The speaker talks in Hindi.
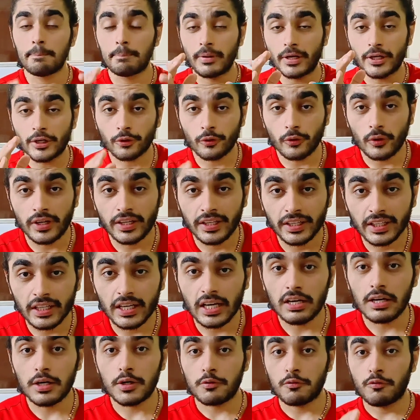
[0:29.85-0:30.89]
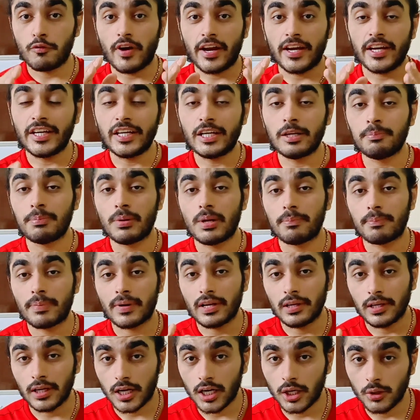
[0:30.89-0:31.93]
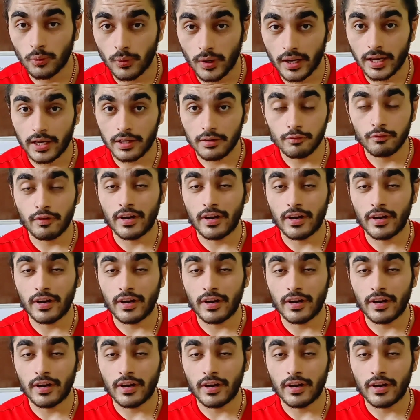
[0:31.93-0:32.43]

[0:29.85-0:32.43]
बिटकॉइन का वाइट पेपर लगा हुआ है